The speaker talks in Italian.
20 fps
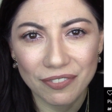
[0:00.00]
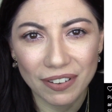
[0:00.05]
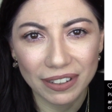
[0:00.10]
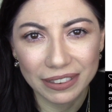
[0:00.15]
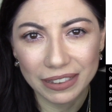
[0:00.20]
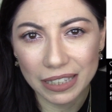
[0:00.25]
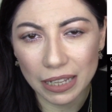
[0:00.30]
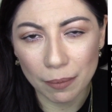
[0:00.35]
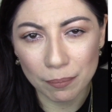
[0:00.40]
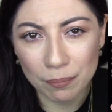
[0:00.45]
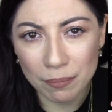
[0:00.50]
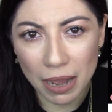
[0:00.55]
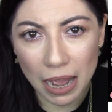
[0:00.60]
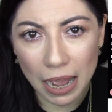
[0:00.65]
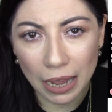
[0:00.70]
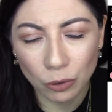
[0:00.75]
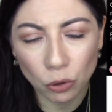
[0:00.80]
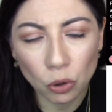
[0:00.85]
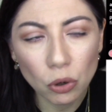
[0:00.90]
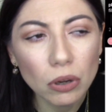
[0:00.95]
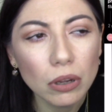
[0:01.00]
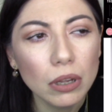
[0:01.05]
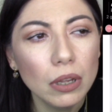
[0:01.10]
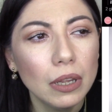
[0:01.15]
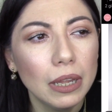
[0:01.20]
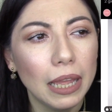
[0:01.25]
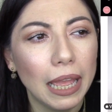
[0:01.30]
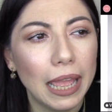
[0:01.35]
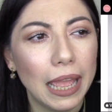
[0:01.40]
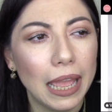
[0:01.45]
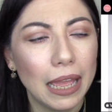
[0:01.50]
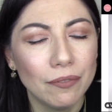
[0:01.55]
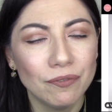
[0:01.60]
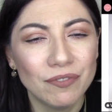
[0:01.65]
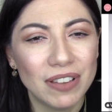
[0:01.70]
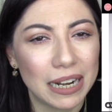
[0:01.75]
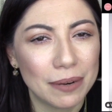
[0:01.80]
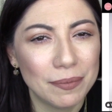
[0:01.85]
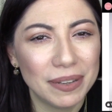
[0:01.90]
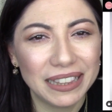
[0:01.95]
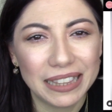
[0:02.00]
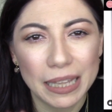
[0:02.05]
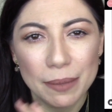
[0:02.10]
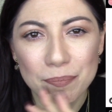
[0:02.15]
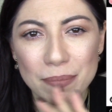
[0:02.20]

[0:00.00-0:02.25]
fatti a mano, è veramente